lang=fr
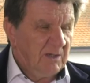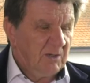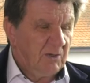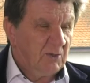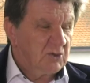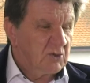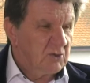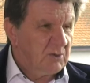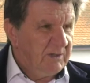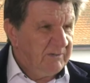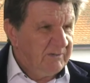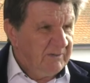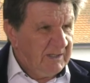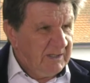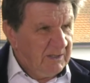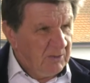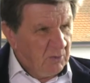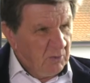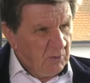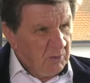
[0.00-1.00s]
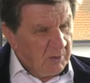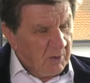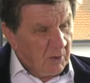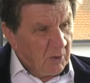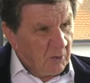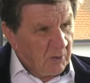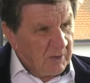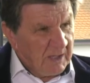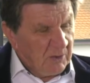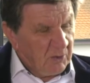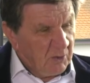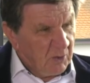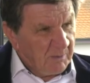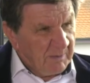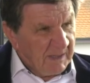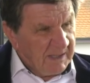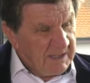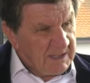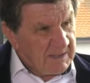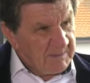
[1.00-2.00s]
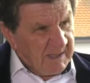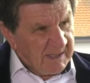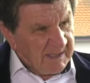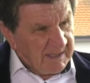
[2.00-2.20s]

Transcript: le suivi du plan local d'urbanisme